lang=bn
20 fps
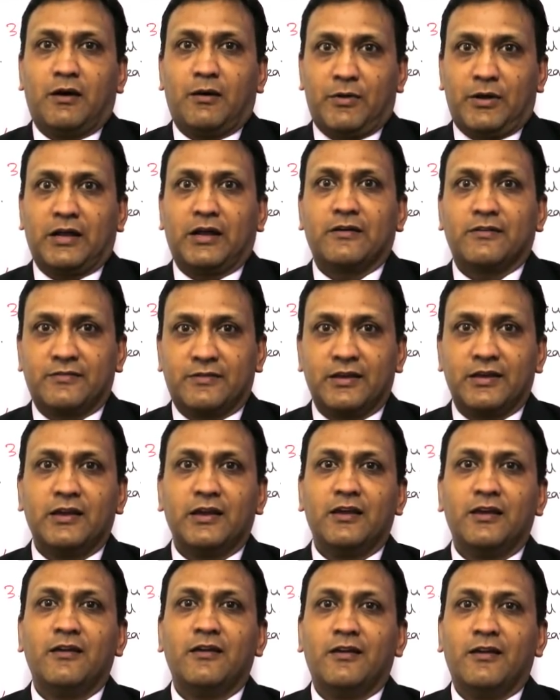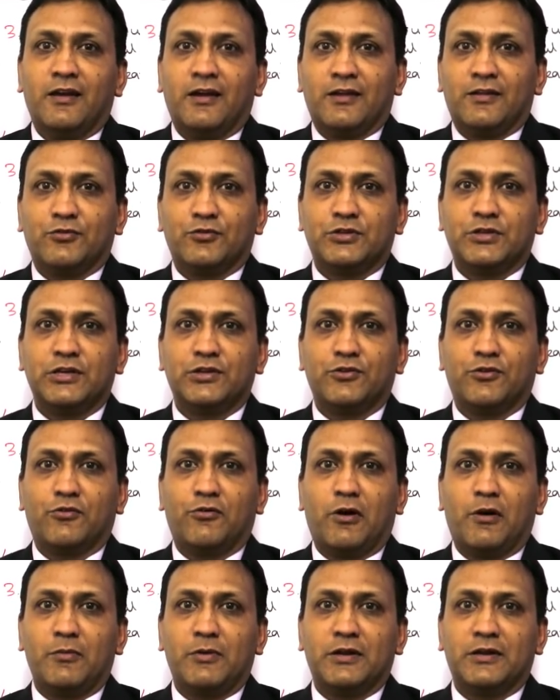আমার কাছ থেকে তো সেই
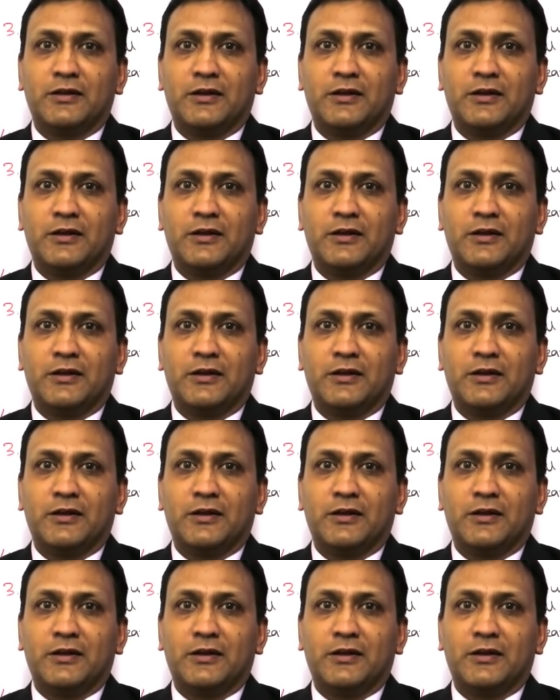জন্য আমি